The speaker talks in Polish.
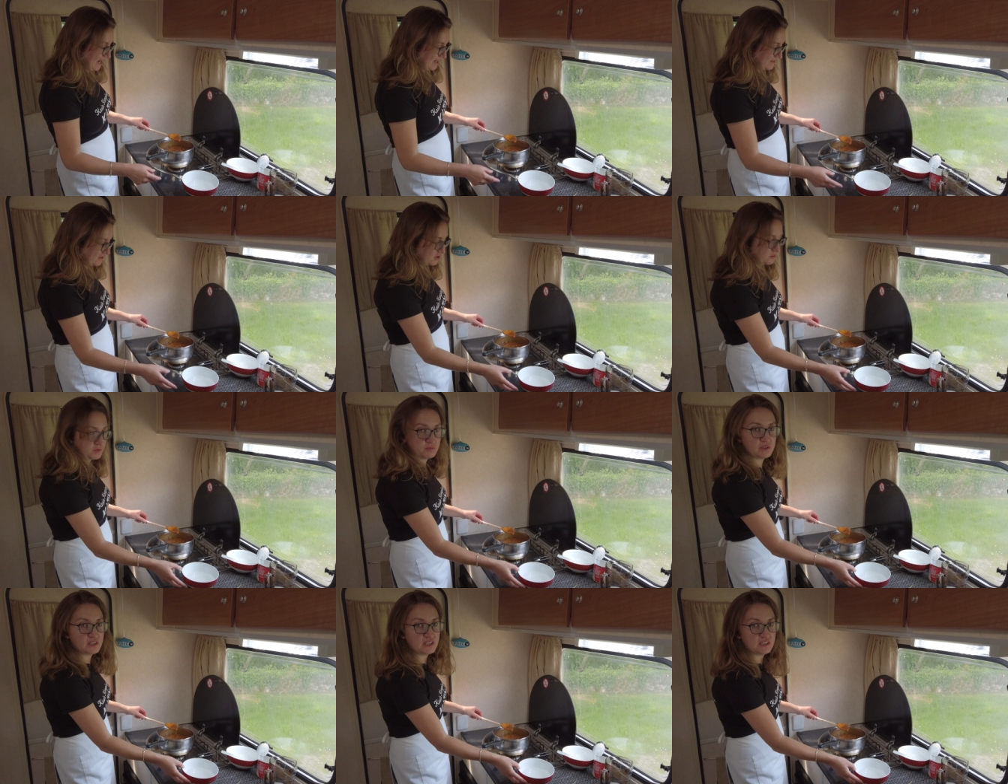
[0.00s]
Ale
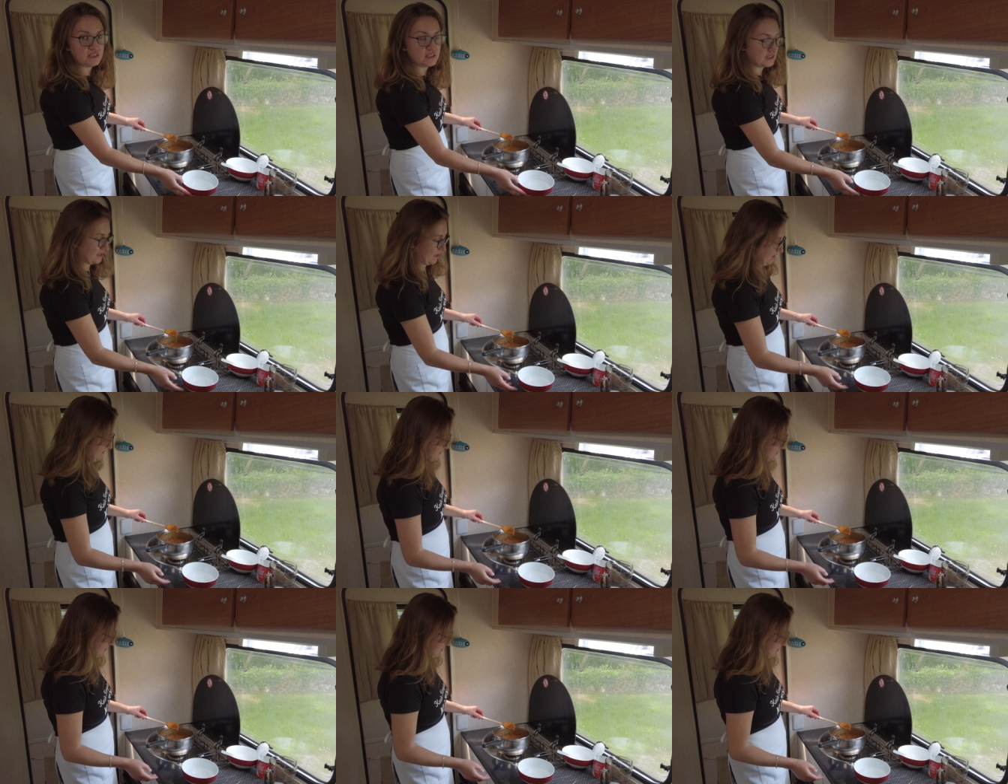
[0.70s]
zrobimy inny
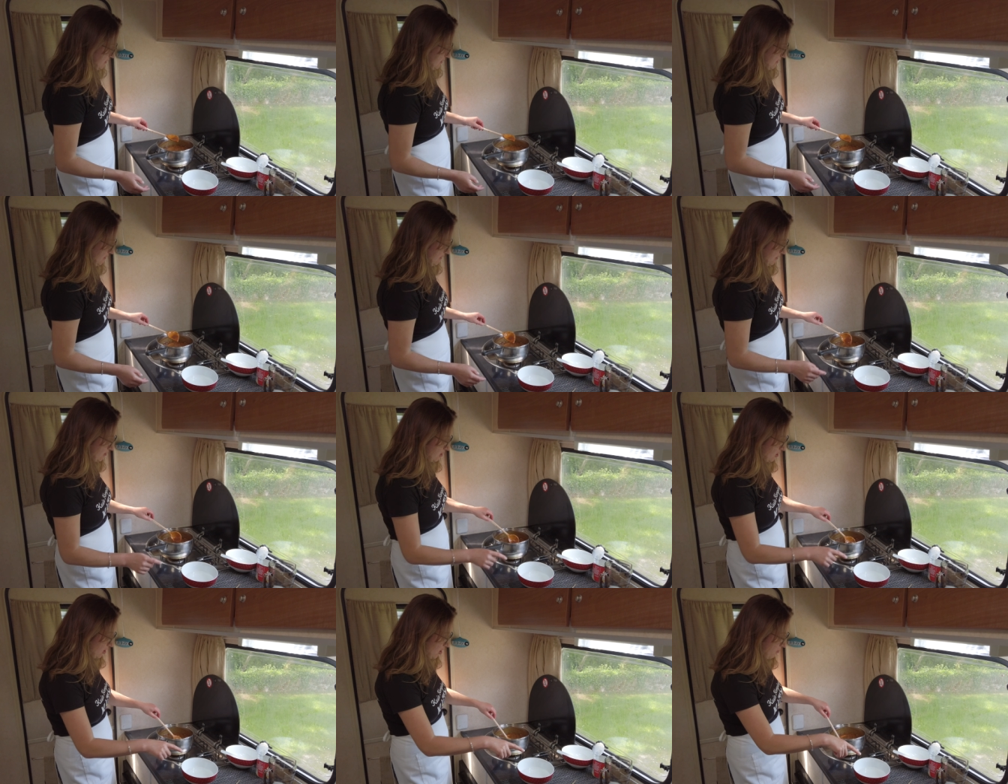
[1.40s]
test. E,
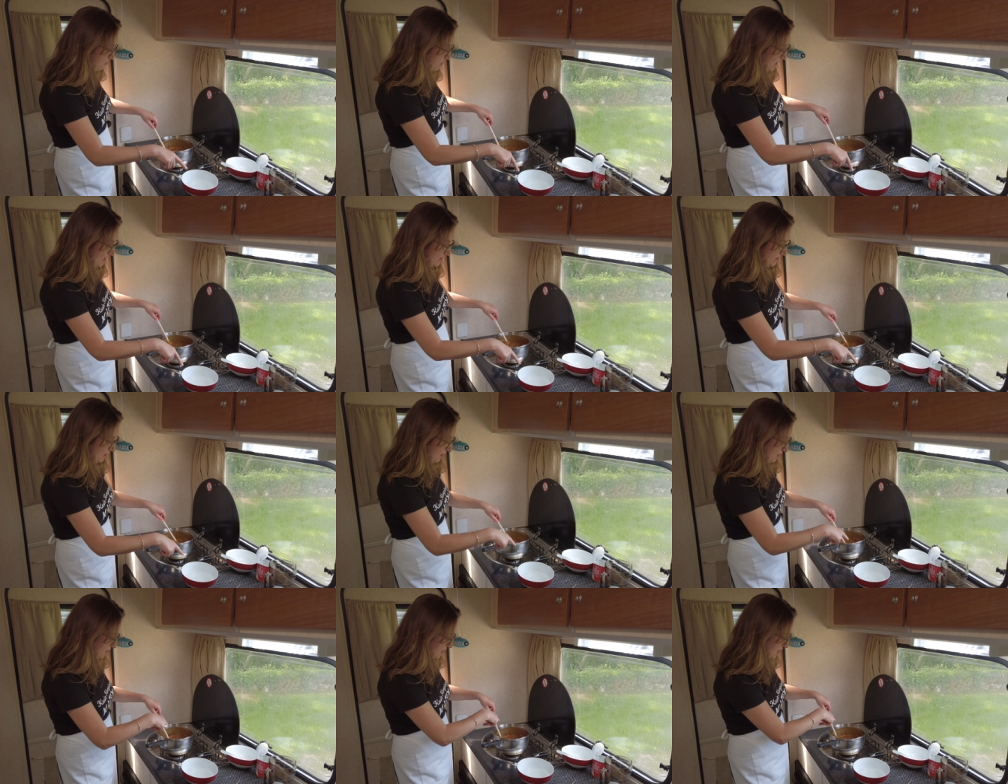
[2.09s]
kropla
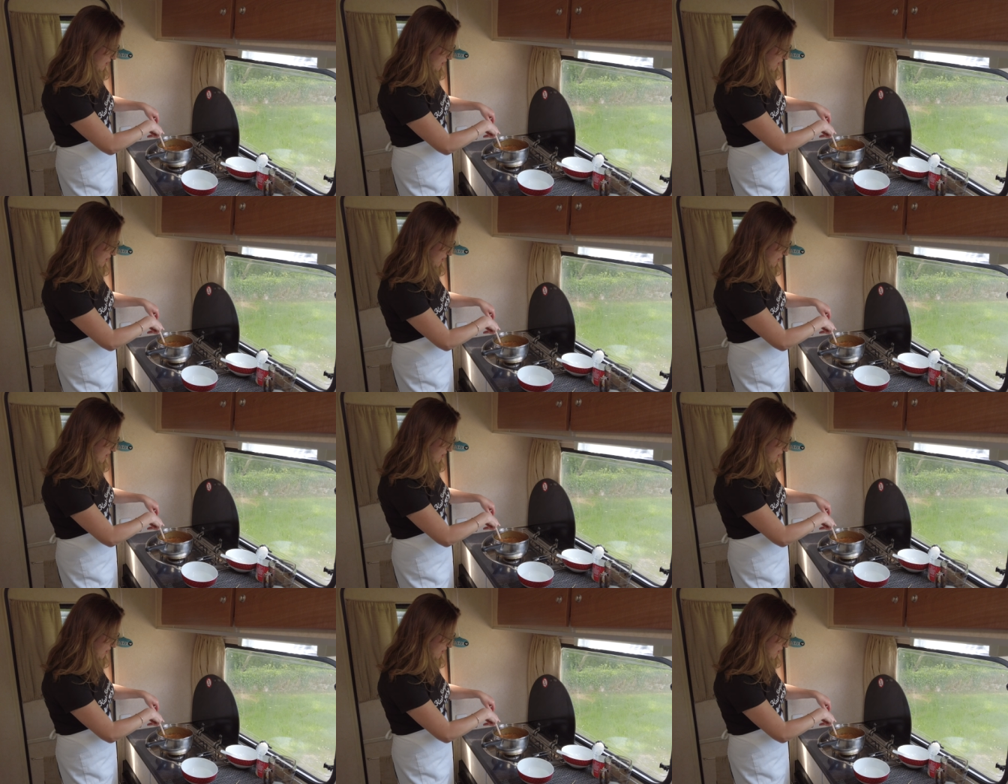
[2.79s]
tej